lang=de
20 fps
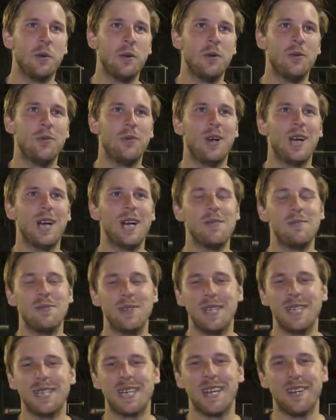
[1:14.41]
Und vor allem
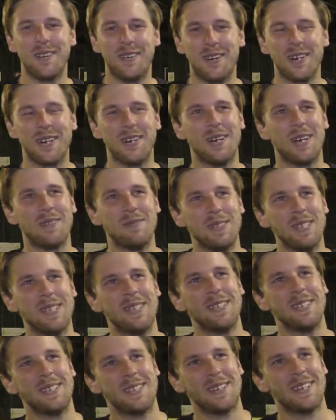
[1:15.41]
äh, gegen Hornau haben
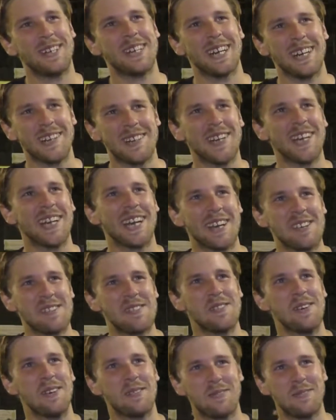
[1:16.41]
wir noch eine richtige
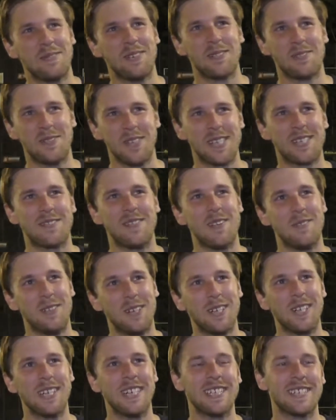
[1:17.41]
Rechnung offen von vor zwei
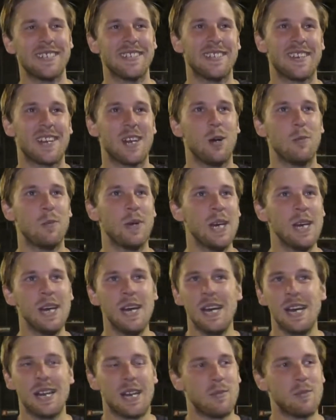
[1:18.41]
Wochen. Also ich glaube,
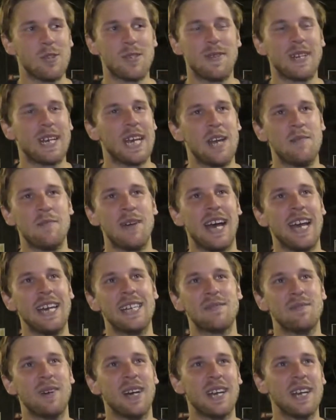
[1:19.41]
da muss man keinen mehr
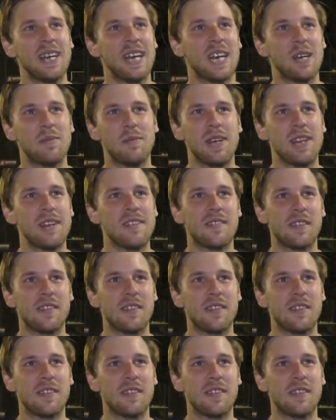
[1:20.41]
heiß machen in der Kabine.